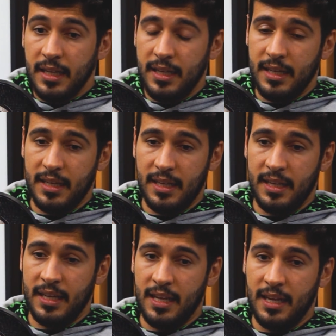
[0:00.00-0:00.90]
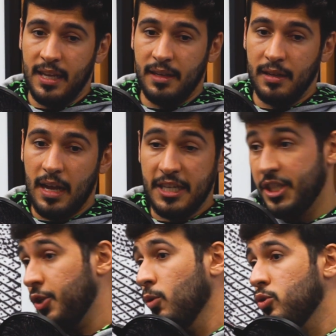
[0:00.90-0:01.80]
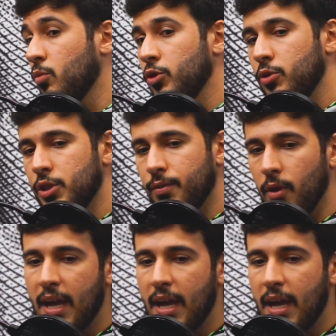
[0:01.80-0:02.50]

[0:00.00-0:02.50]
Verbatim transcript: E a gente gostou muito disso,